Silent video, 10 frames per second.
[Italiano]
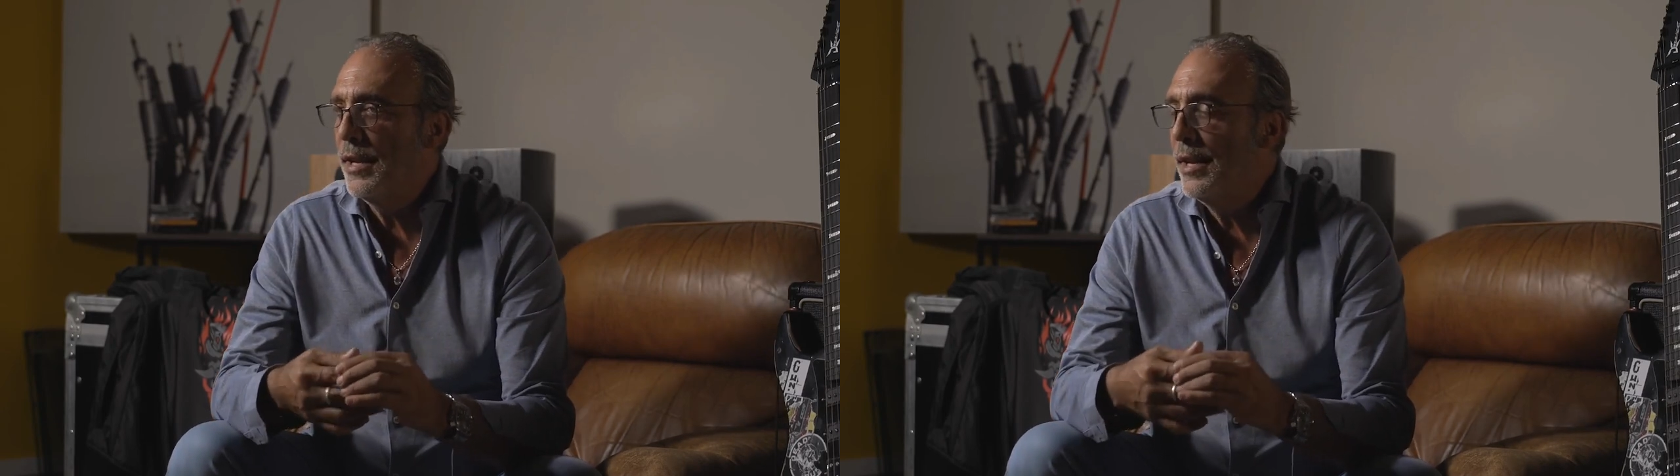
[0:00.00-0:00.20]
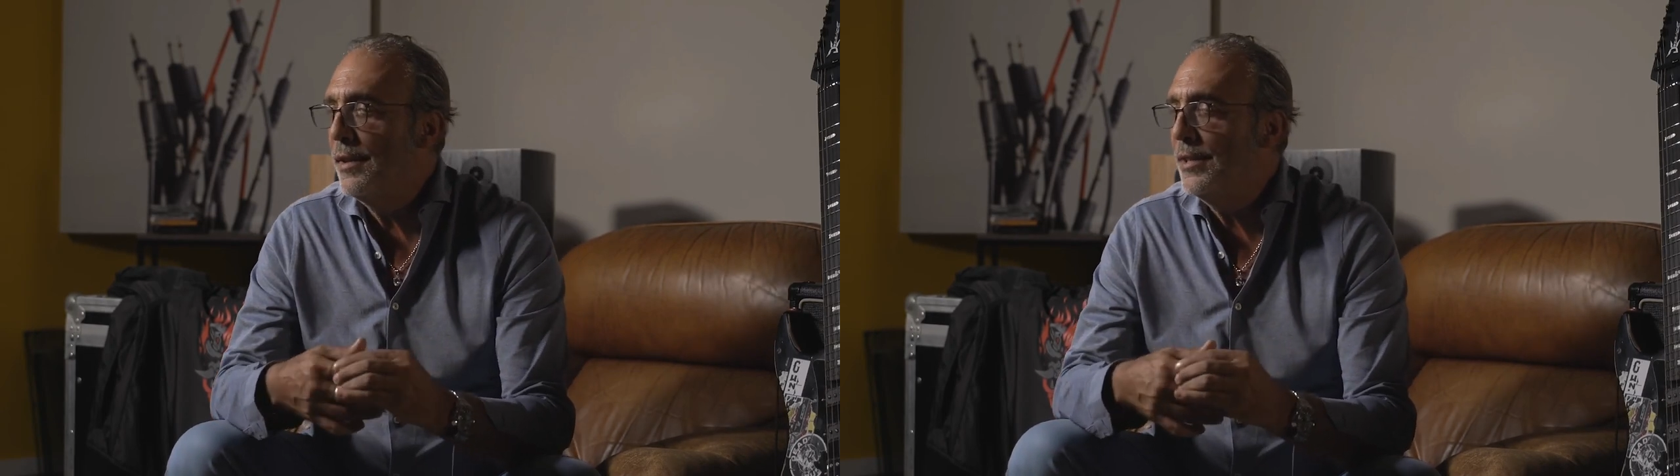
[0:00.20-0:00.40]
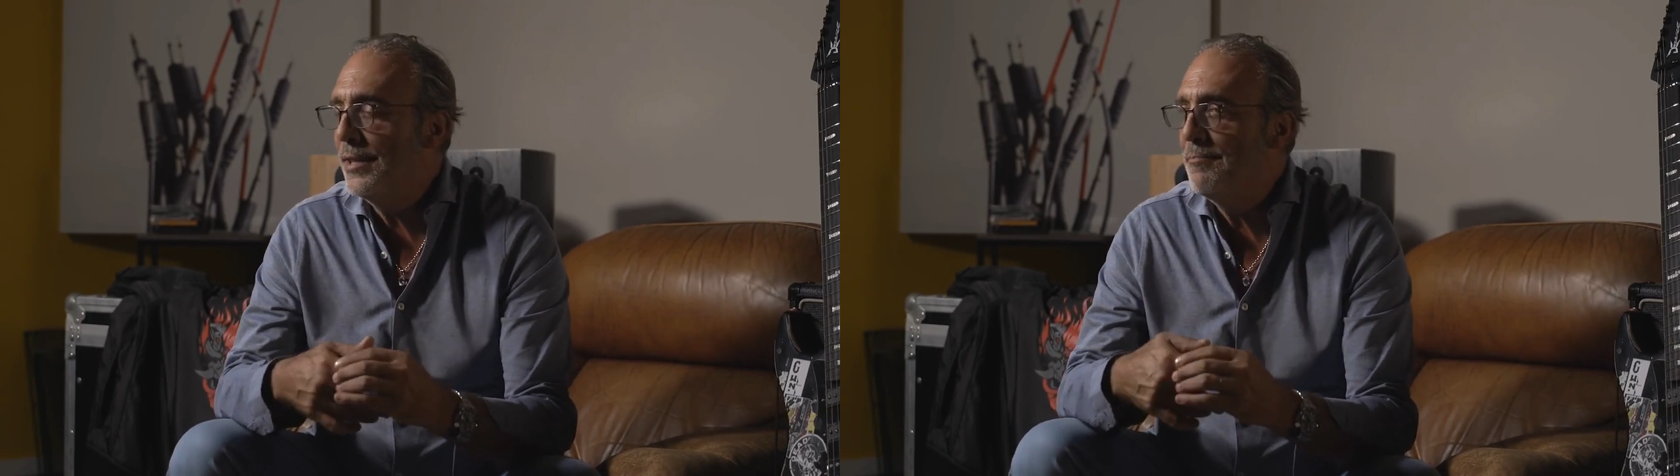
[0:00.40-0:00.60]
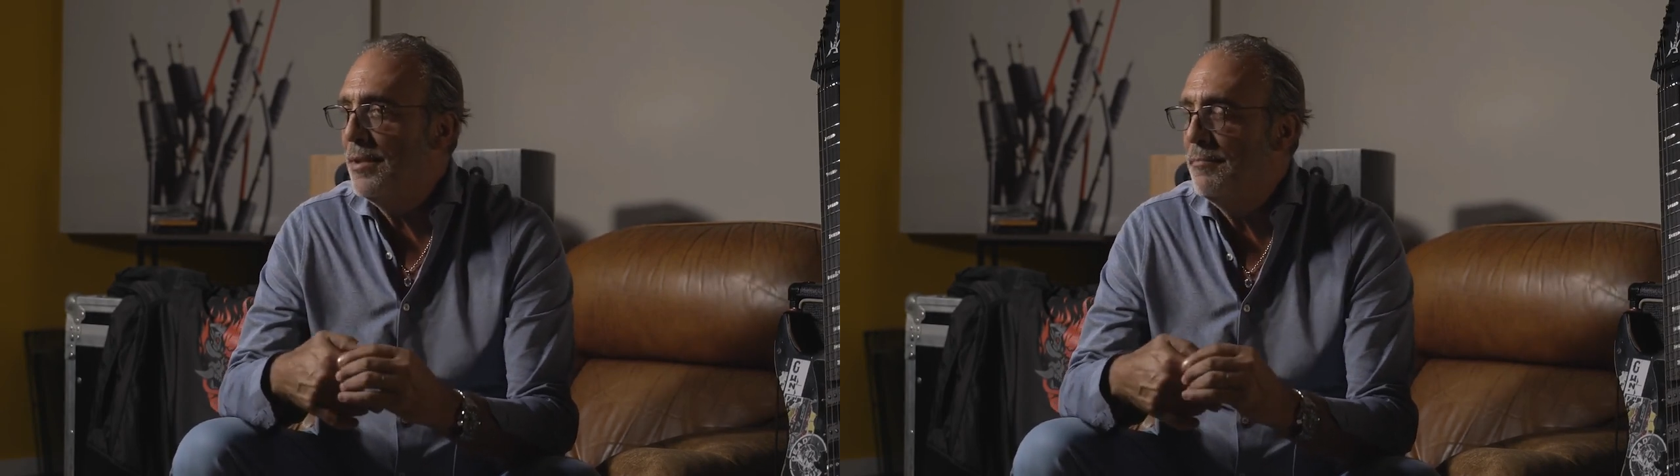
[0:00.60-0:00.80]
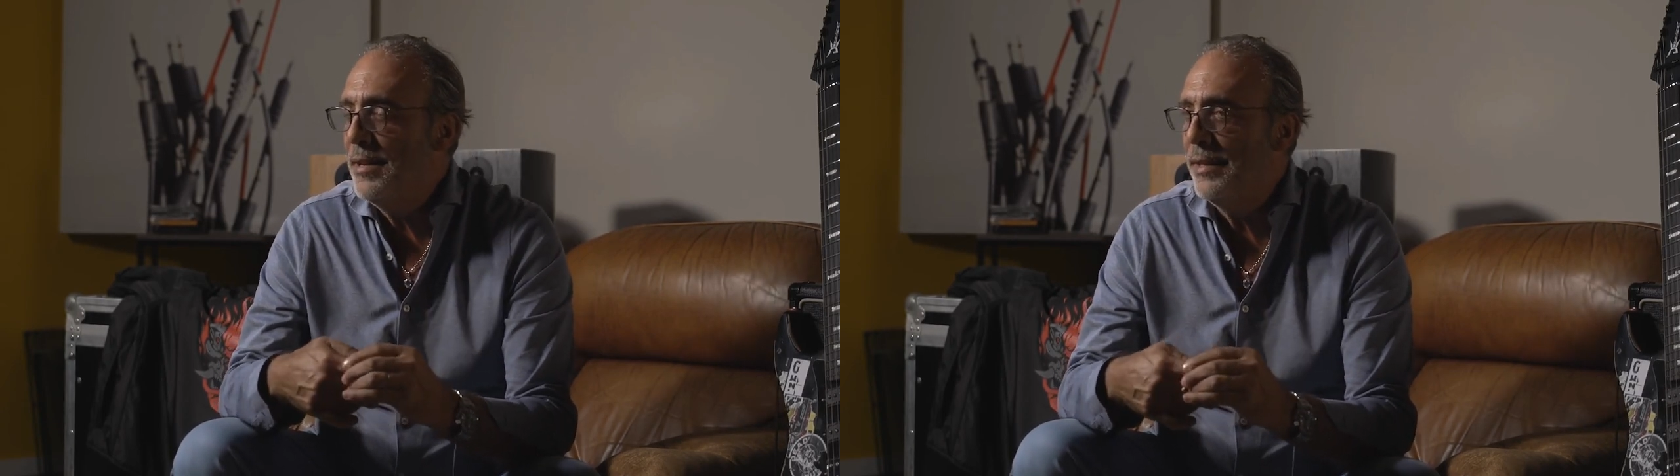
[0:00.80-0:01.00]

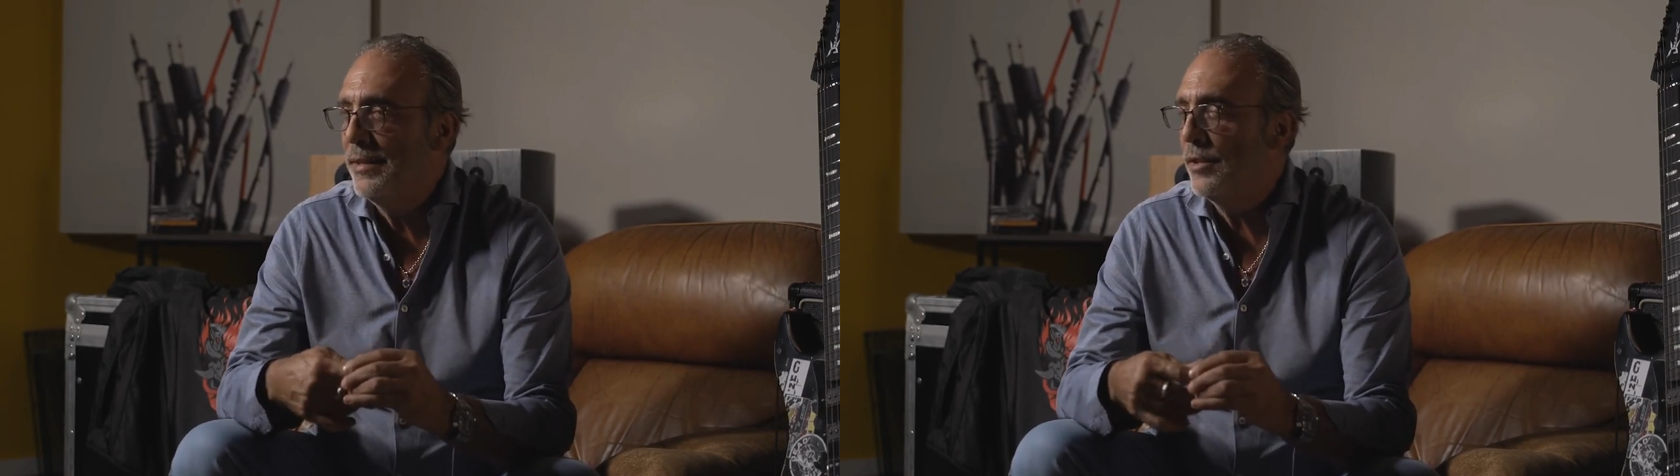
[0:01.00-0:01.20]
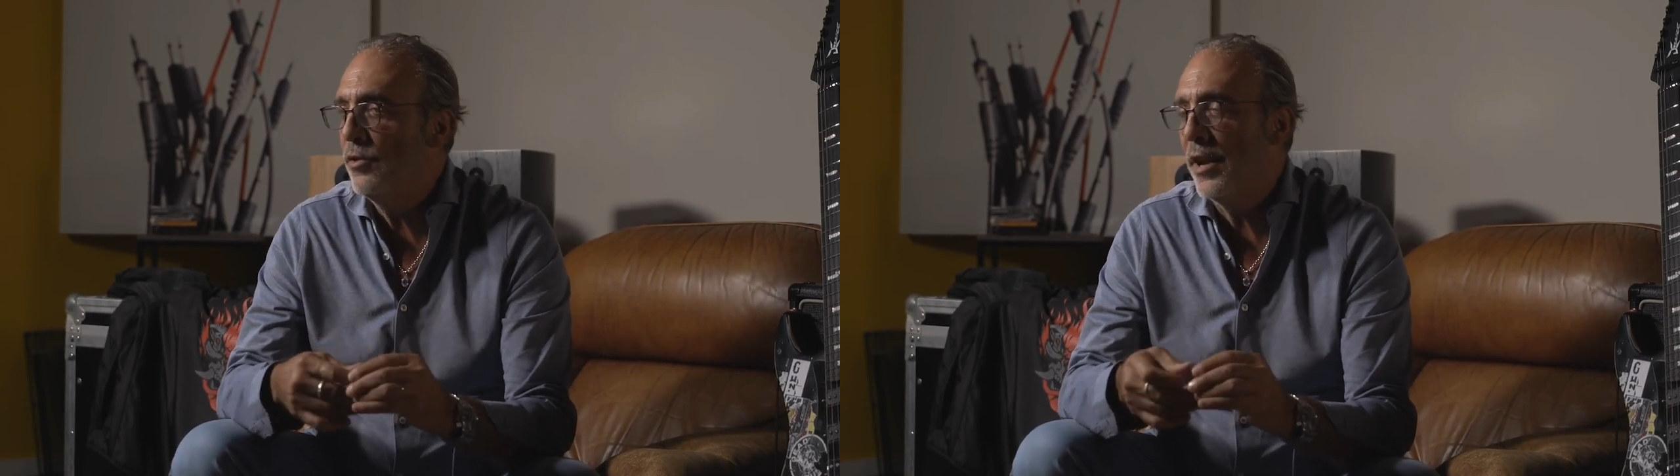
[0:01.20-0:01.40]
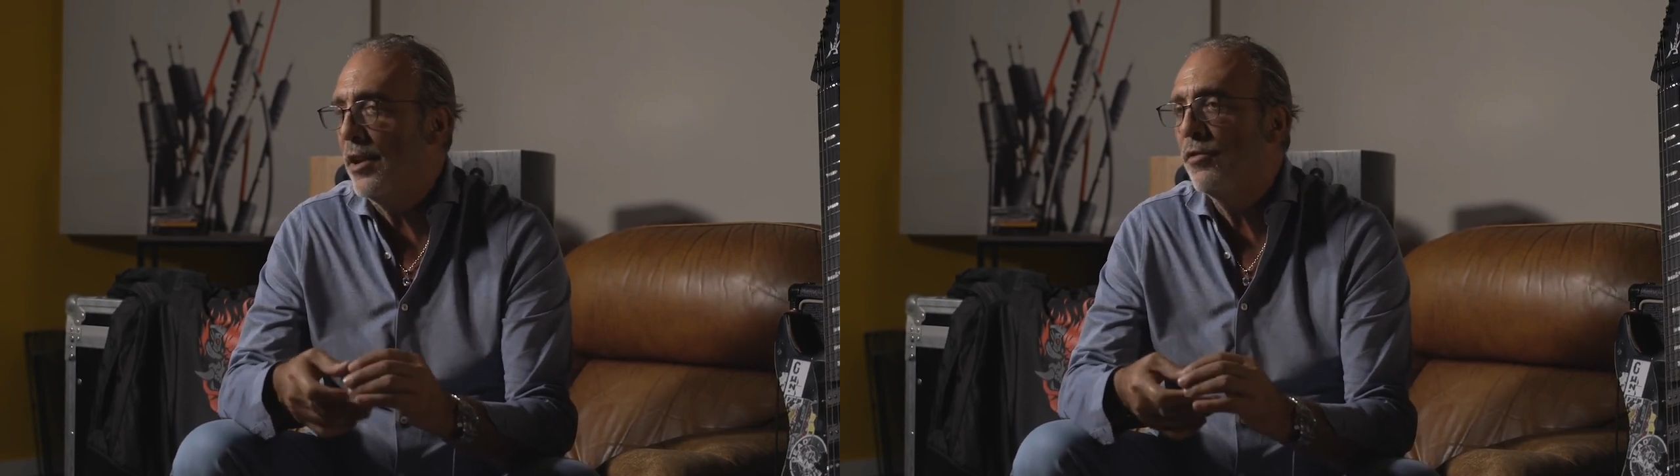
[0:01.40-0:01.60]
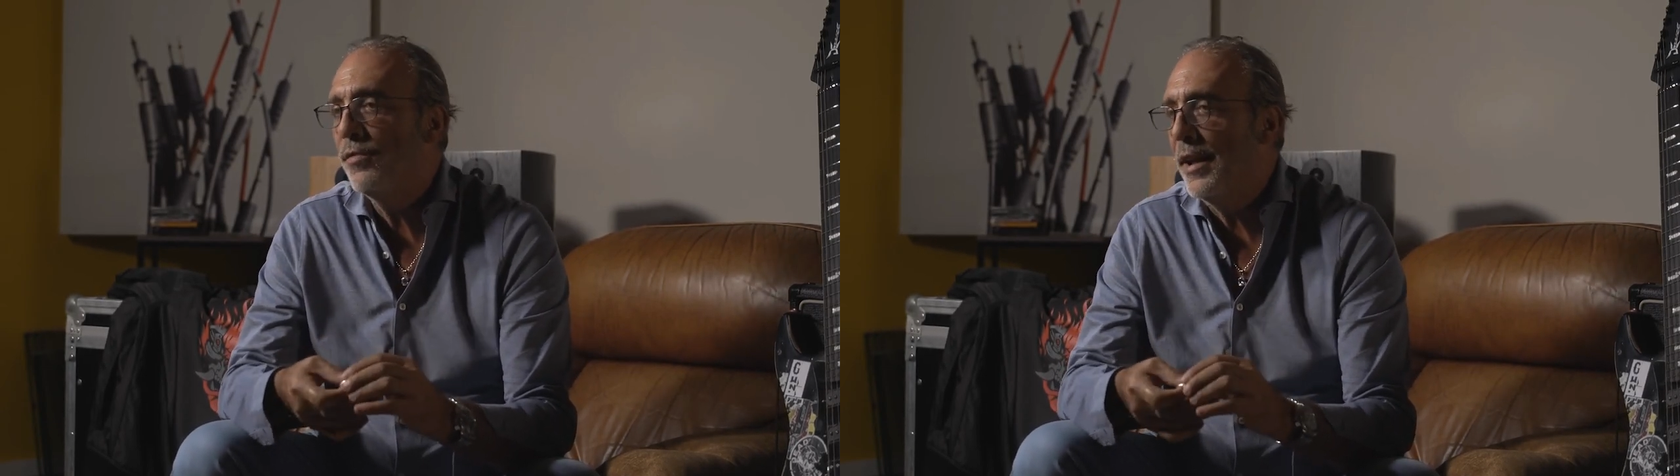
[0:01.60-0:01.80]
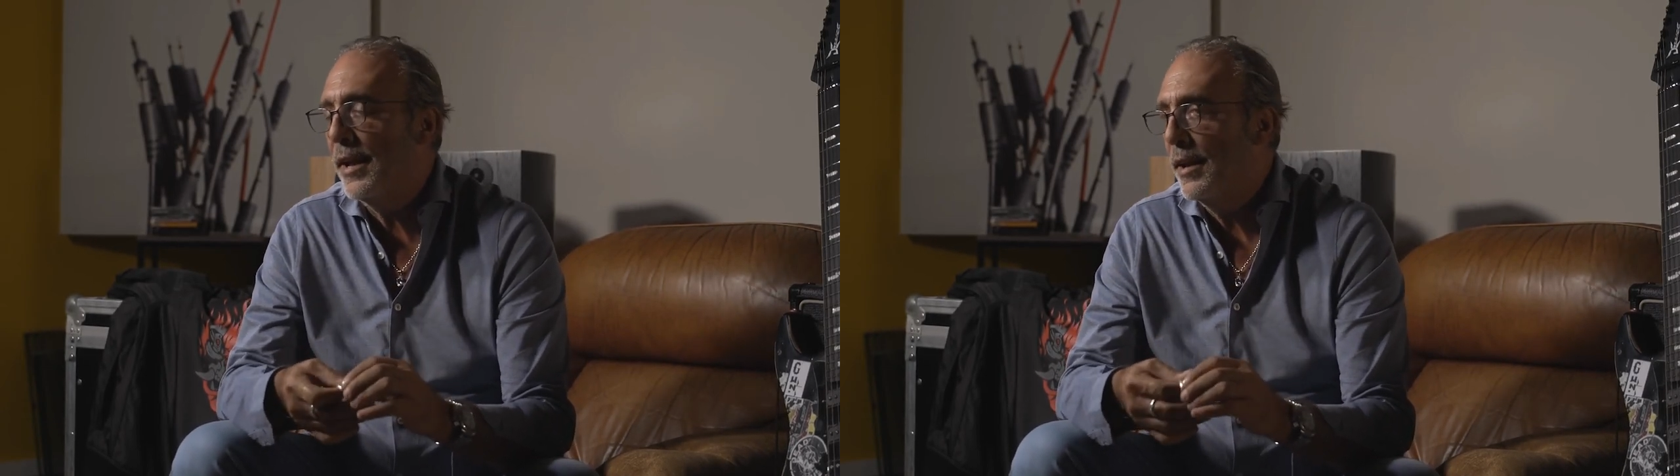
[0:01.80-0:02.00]
inevitabilmente dovranno
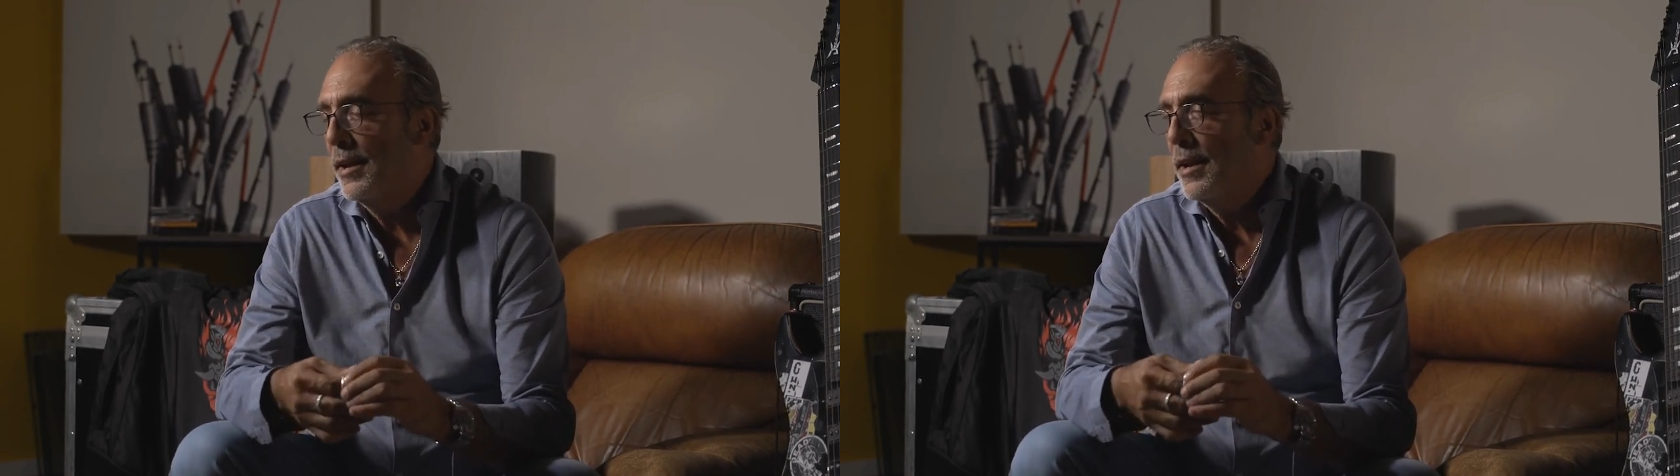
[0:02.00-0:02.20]
fare